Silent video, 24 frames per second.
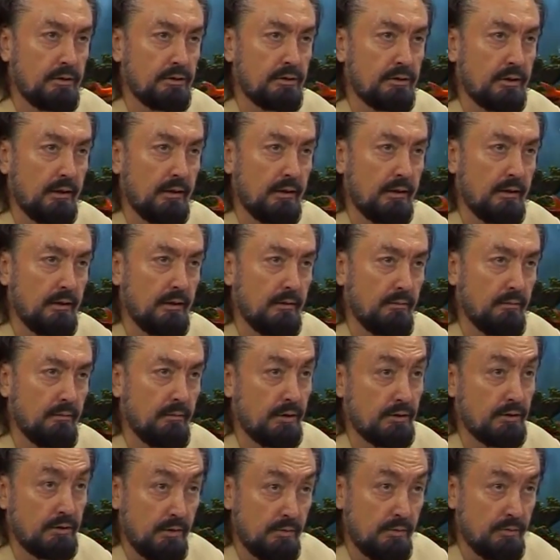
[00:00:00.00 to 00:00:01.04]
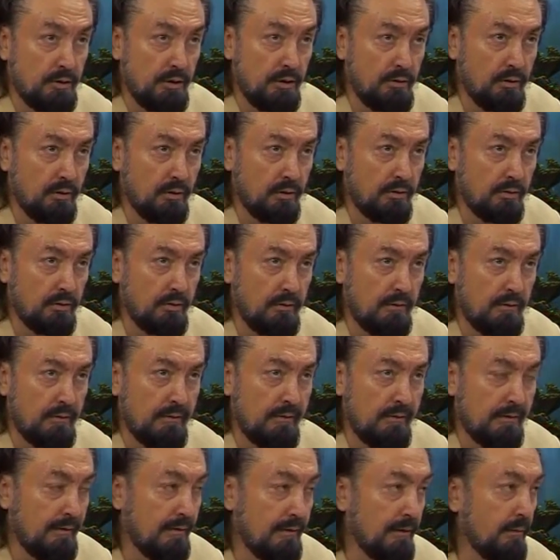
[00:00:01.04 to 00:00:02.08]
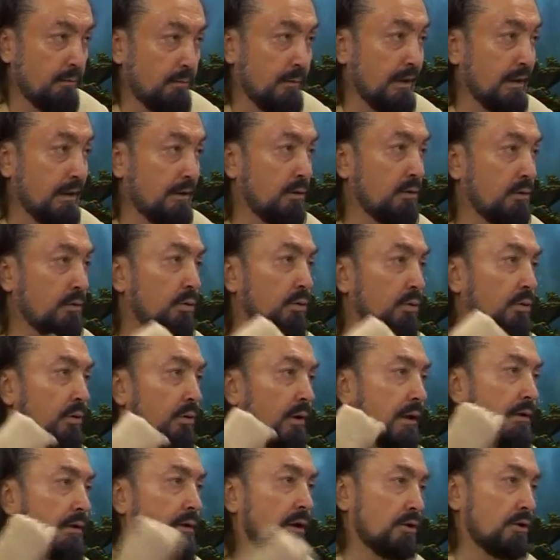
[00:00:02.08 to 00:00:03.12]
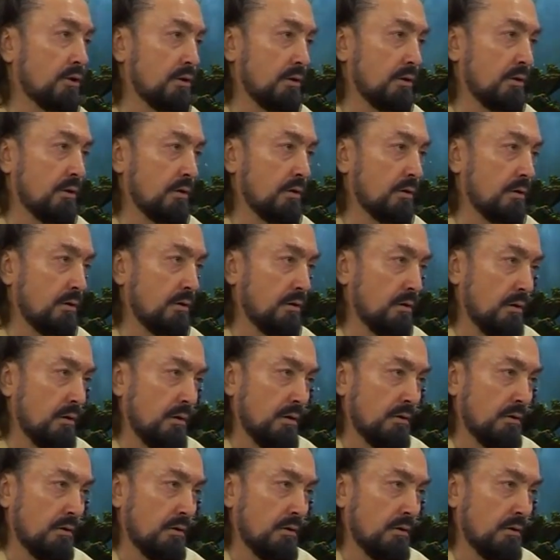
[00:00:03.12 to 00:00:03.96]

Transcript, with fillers: Evet, inşallah. inşallah. Başka bir şey yok. Evet hocam. Milletin hürriyet aşkıdır.